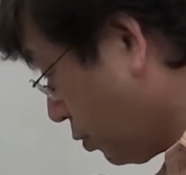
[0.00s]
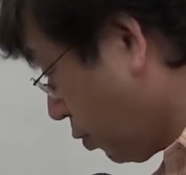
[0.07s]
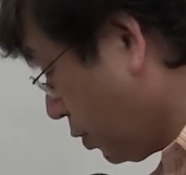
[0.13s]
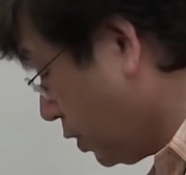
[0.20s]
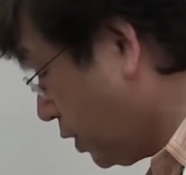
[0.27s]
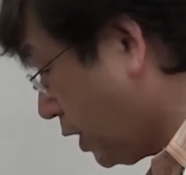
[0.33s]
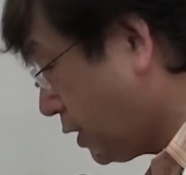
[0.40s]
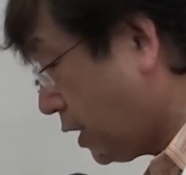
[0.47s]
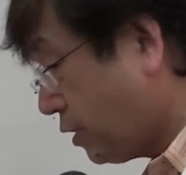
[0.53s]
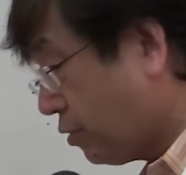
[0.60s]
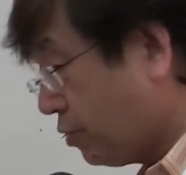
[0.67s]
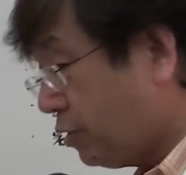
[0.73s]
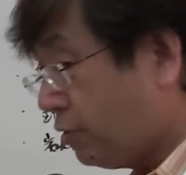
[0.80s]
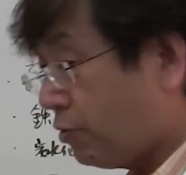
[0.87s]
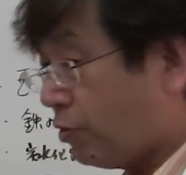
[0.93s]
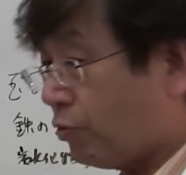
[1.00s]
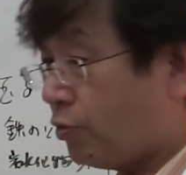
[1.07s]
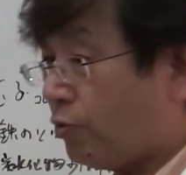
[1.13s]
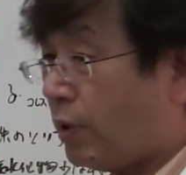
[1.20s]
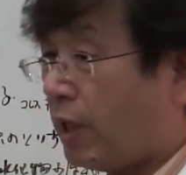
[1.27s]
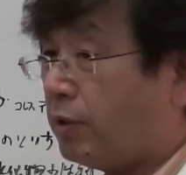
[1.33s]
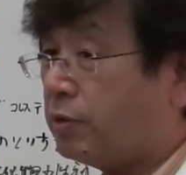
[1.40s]
り取りなさすぎるというこ
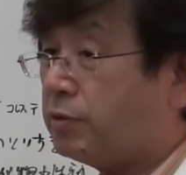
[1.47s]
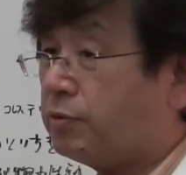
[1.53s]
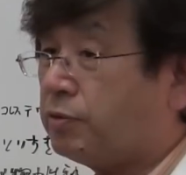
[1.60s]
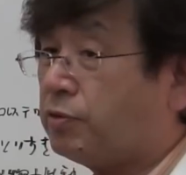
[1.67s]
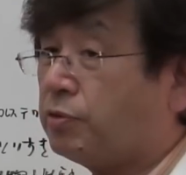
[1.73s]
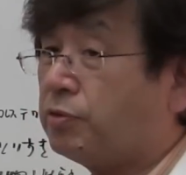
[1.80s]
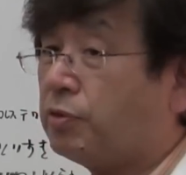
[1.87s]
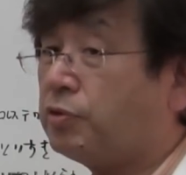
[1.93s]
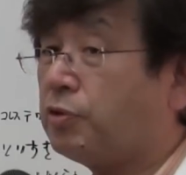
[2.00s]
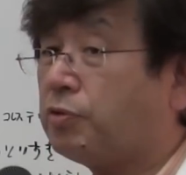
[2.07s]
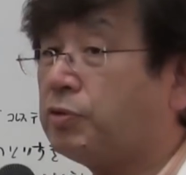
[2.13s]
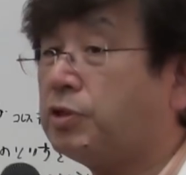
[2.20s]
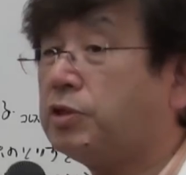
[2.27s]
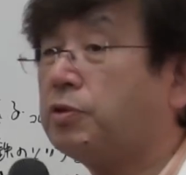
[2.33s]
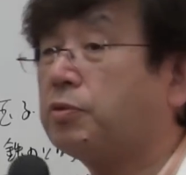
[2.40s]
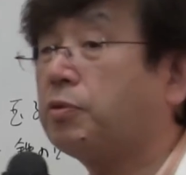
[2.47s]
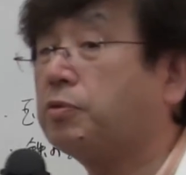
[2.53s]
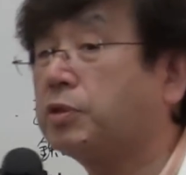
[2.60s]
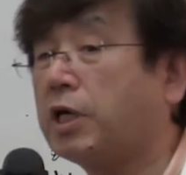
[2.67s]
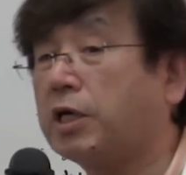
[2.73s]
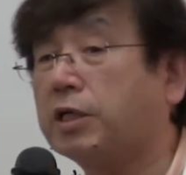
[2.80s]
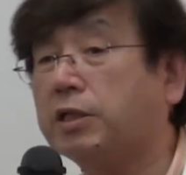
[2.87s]
とは普通の食事をと
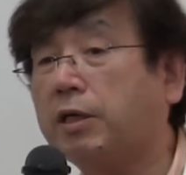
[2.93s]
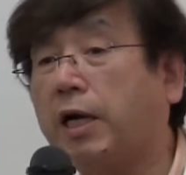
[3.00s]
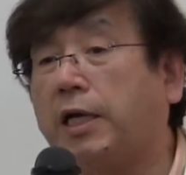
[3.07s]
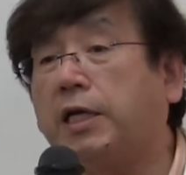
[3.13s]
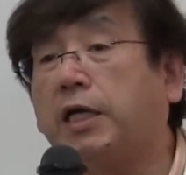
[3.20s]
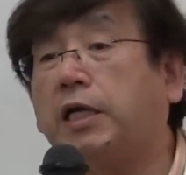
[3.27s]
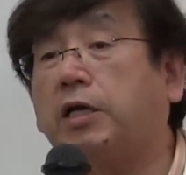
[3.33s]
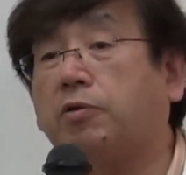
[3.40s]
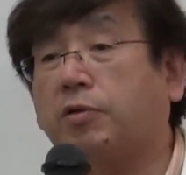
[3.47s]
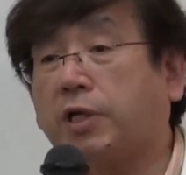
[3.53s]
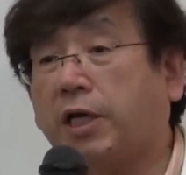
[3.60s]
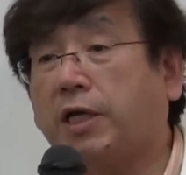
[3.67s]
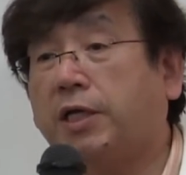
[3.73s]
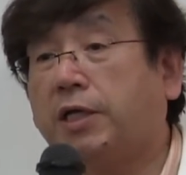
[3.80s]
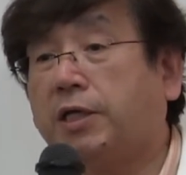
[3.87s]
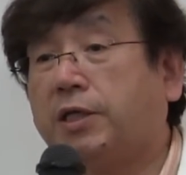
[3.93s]
る限りではありえないので